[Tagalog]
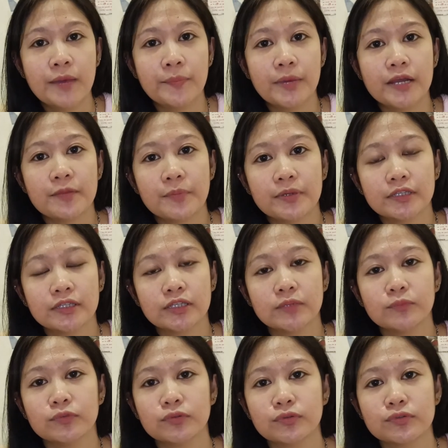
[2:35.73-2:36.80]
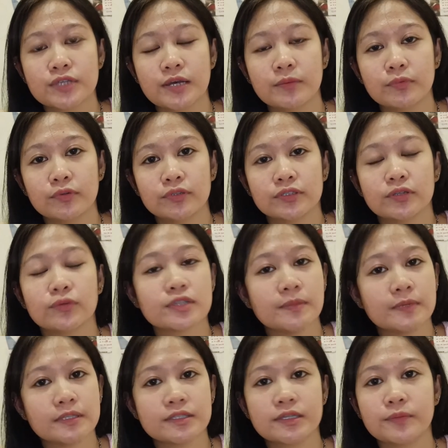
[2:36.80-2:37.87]
Para pagdating mo dun sa abroad o sa
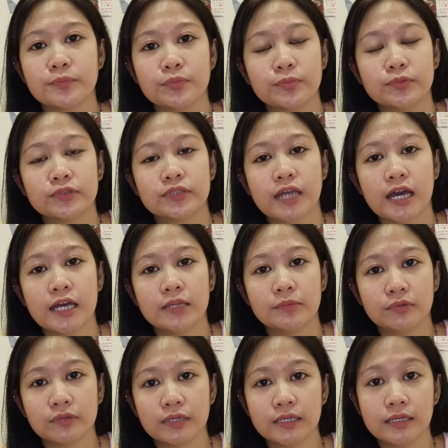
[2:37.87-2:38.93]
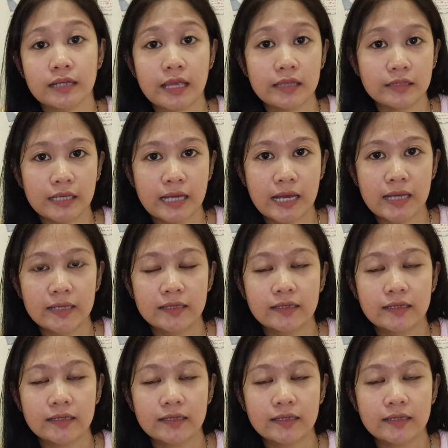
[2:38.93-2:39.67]
bansang pupuntahan mo, eh, ready ka.